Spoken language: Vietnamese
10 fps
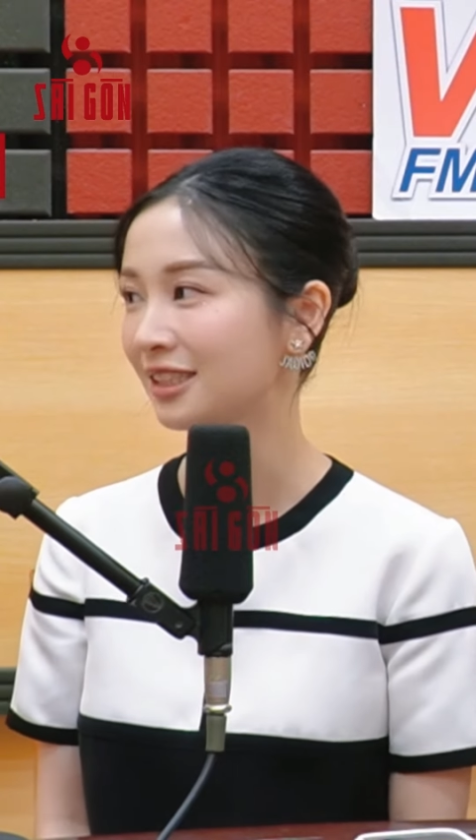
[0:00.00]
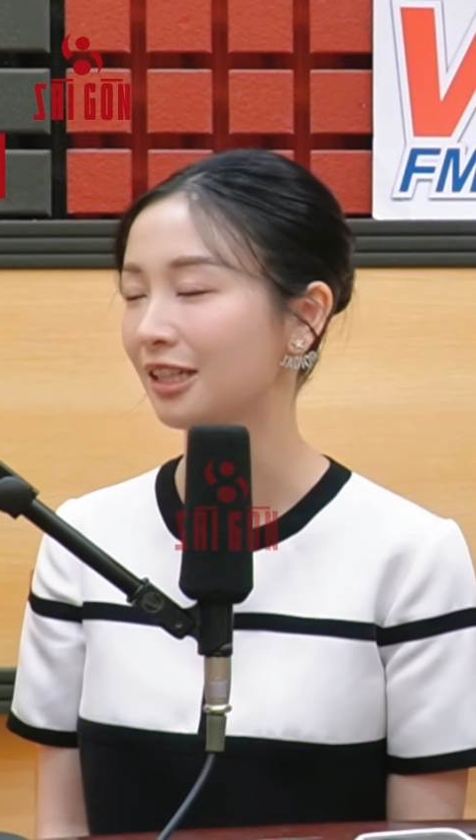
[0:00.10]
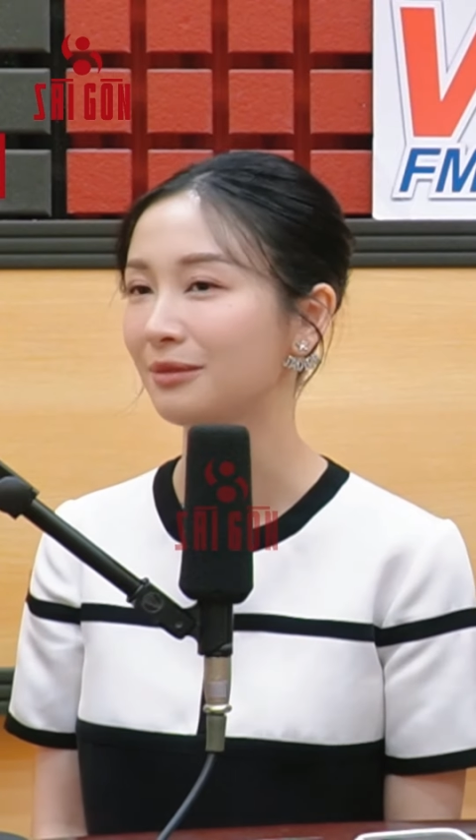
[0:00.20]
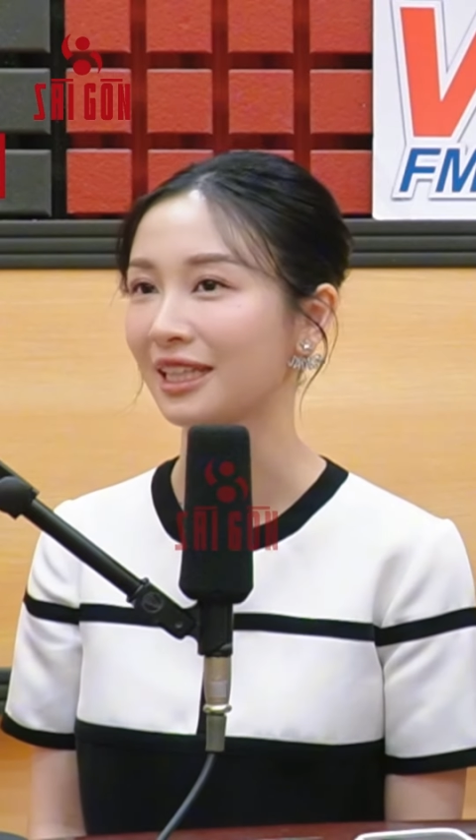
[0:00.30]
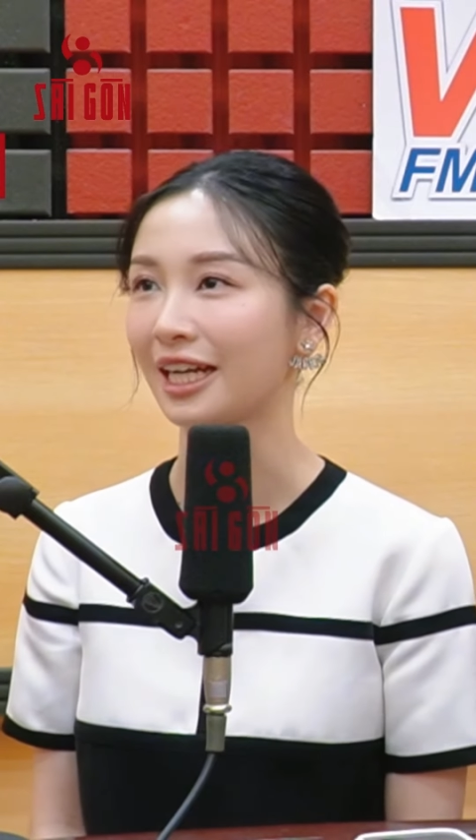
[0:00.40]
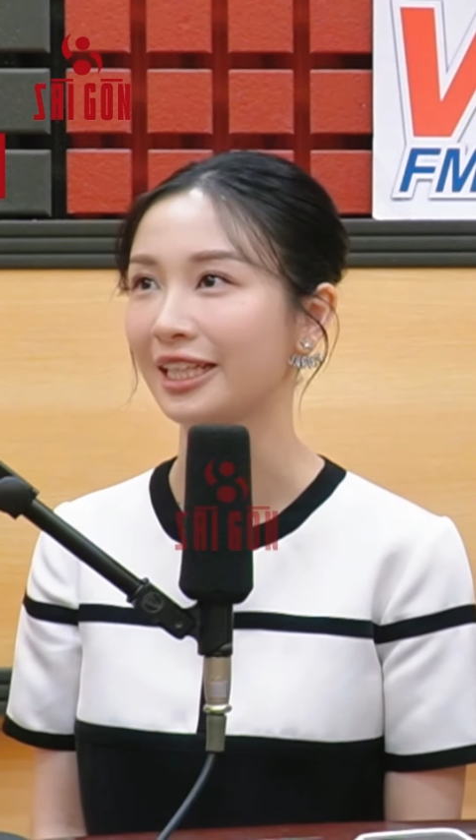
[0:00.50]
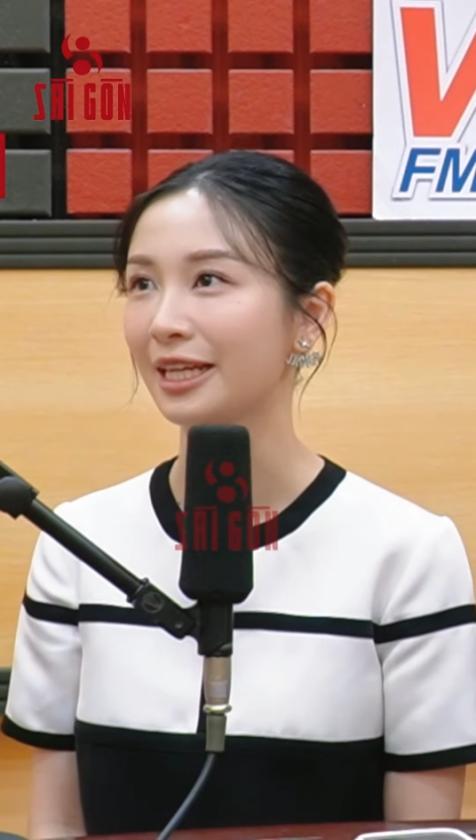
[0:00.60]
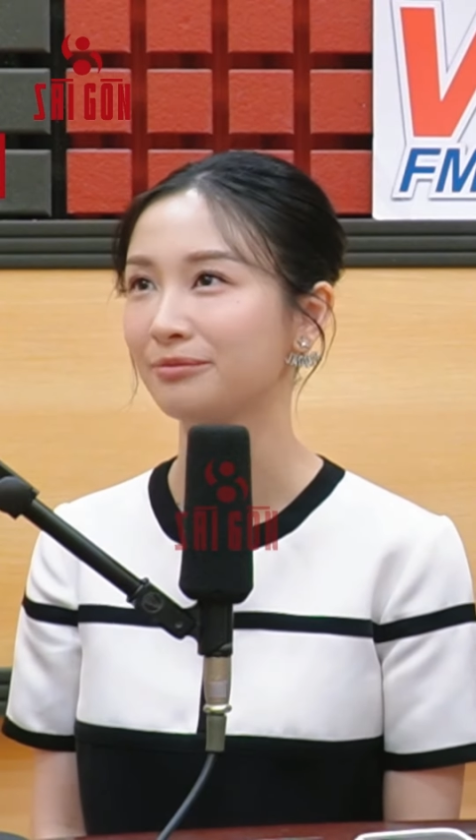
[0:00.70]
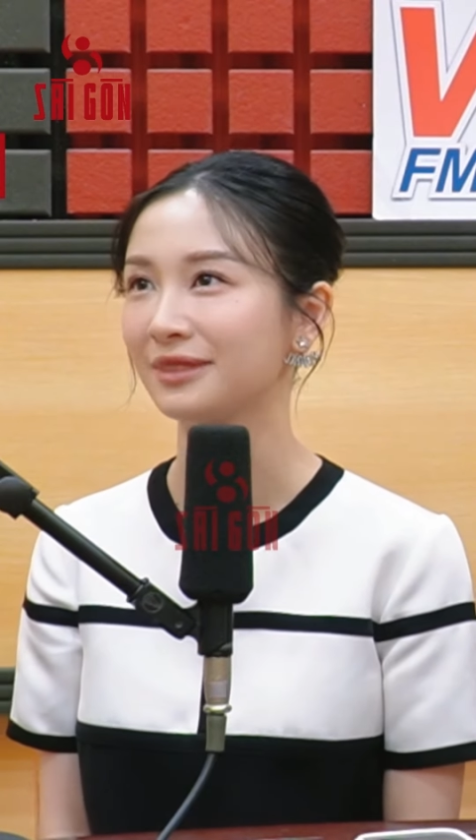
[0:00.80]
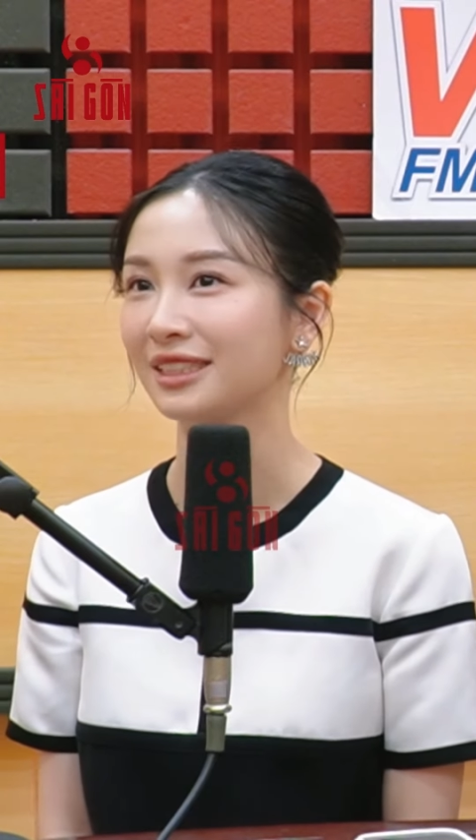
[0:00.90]
Cơm là cái
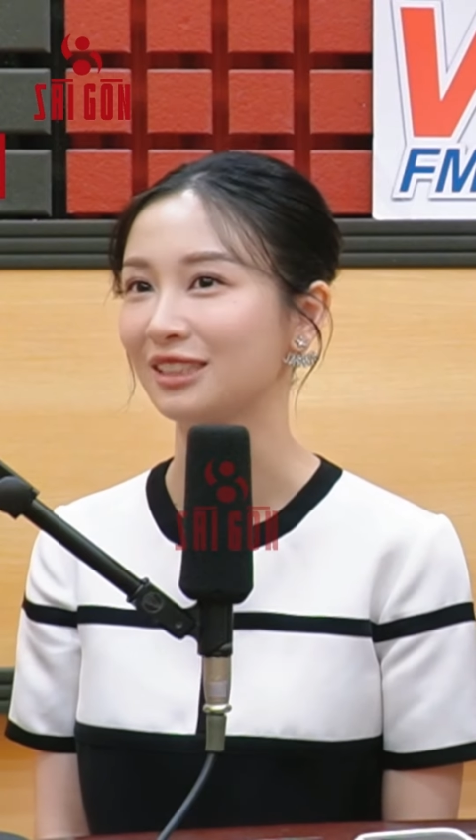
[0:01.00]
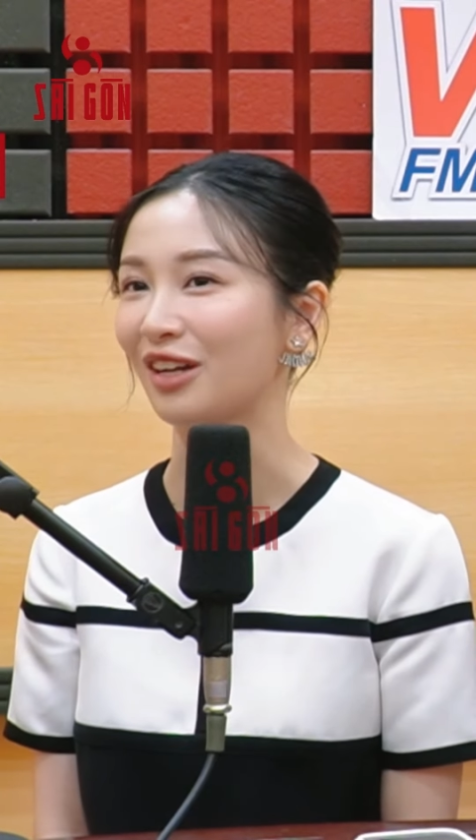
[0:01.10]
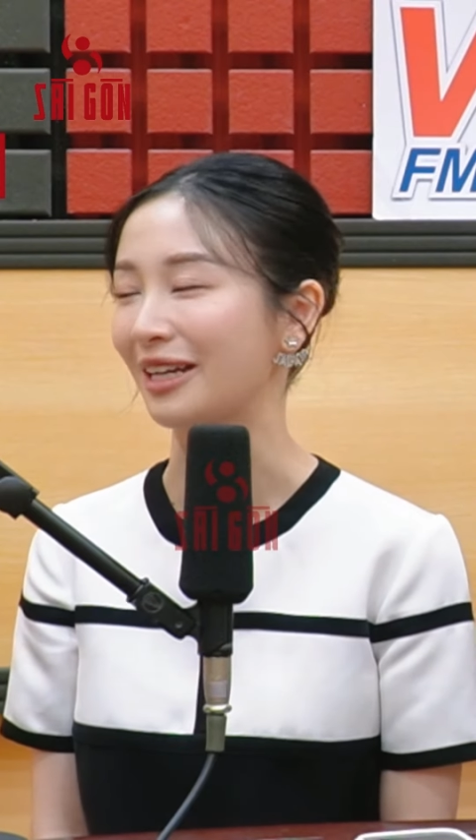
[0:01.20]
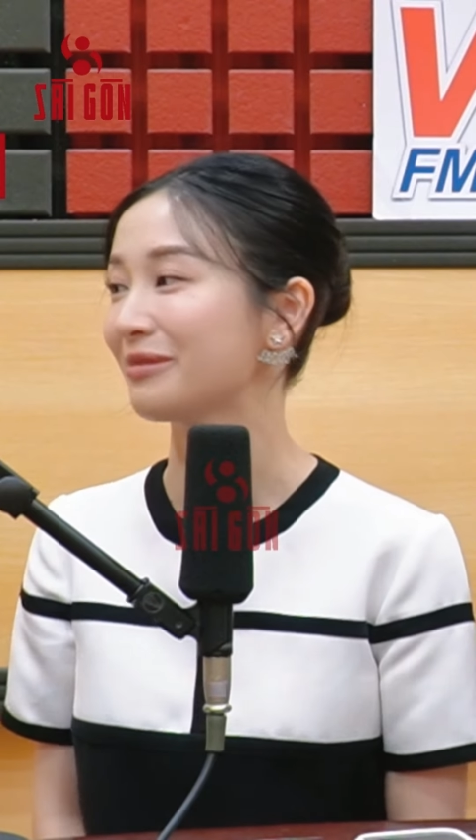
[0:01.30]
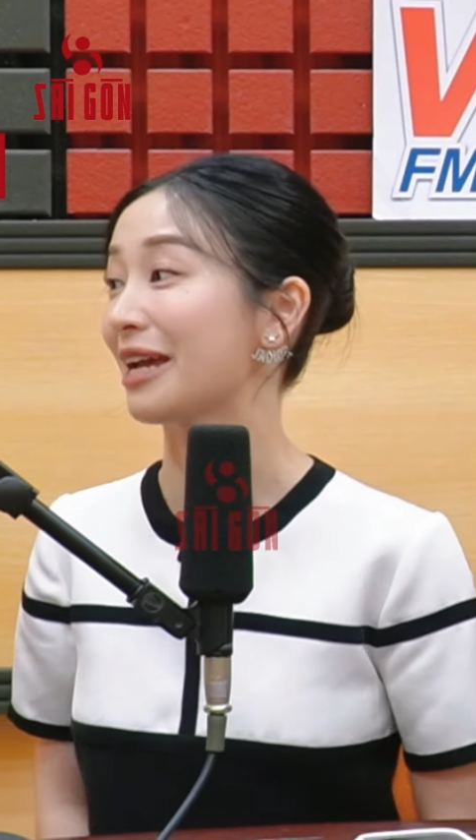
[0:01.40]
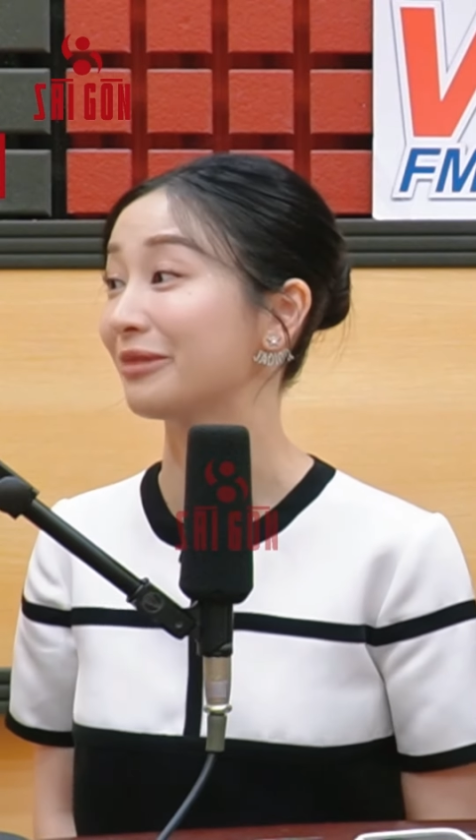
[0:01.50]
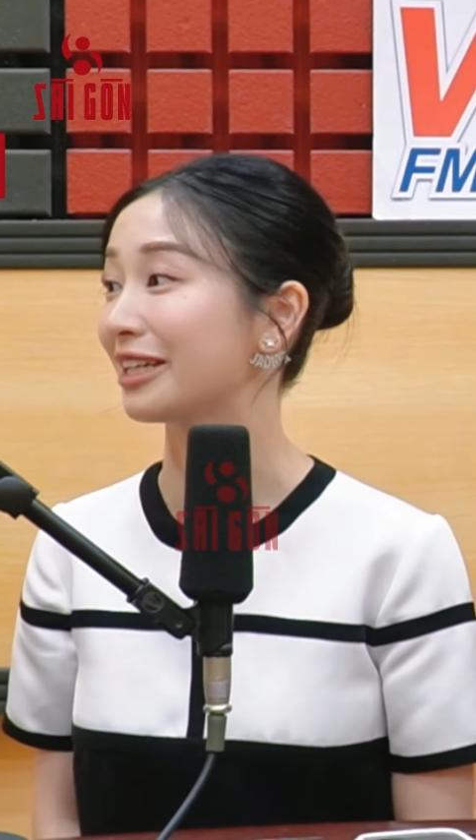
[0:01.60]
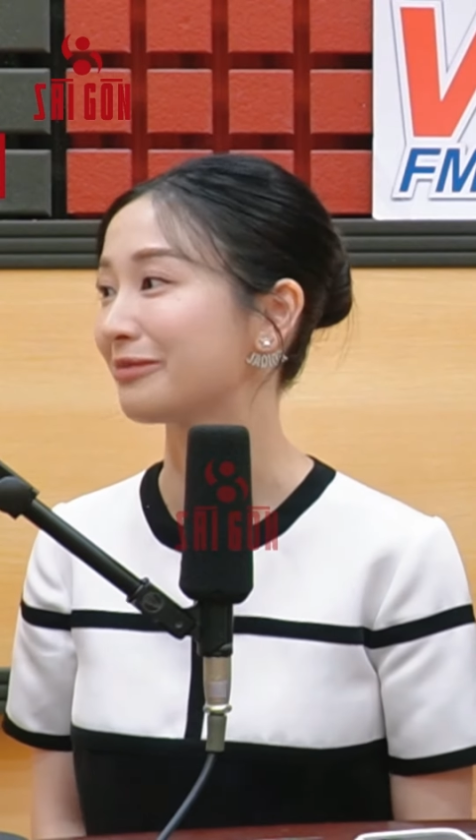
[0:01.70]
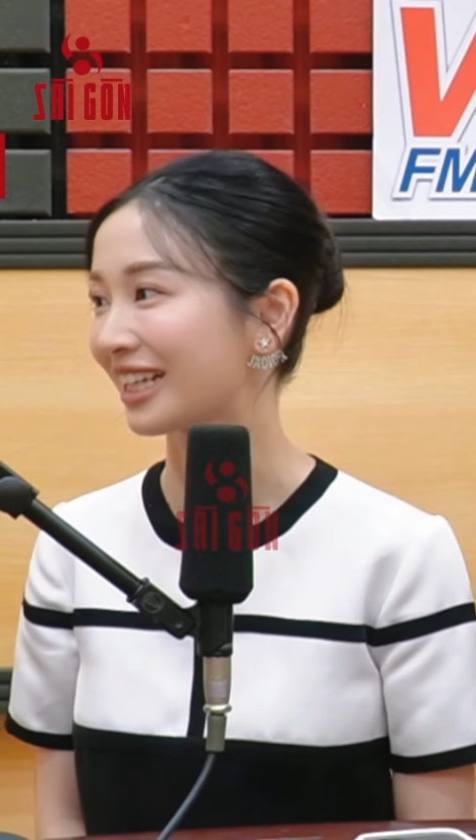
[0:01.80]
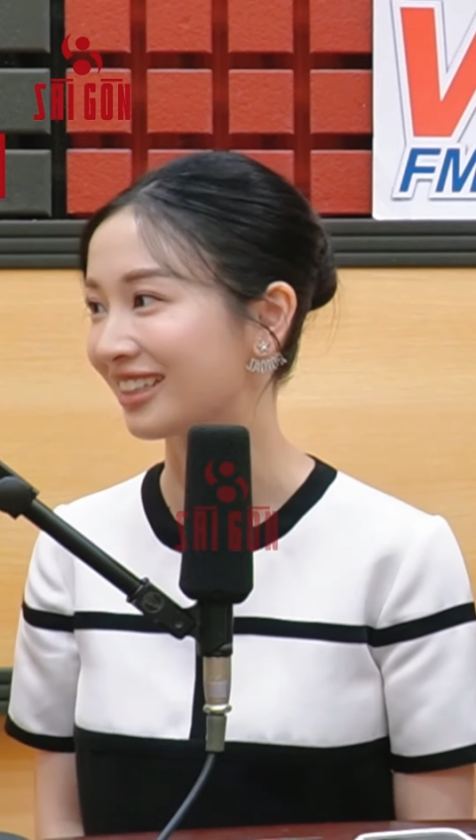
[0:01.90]
em thỉnh thoảng em thèm thì
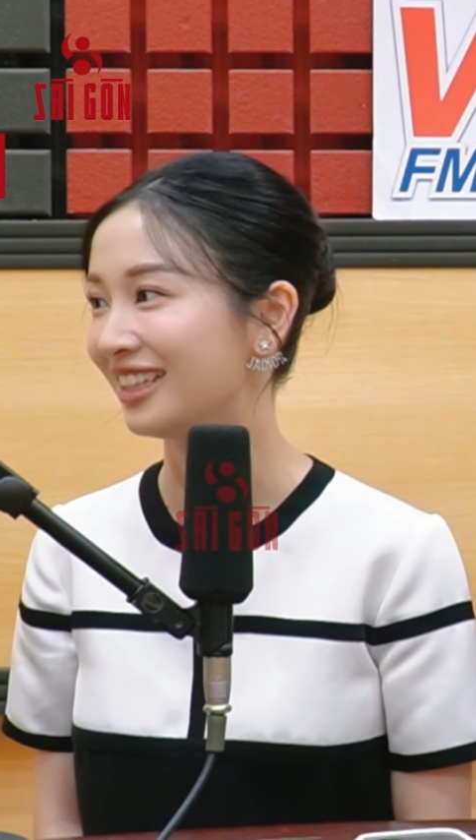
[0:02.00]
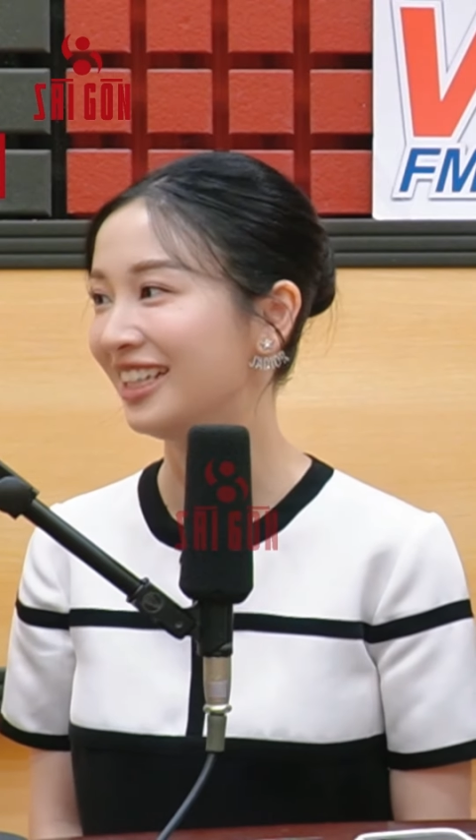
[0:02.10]
em ăn.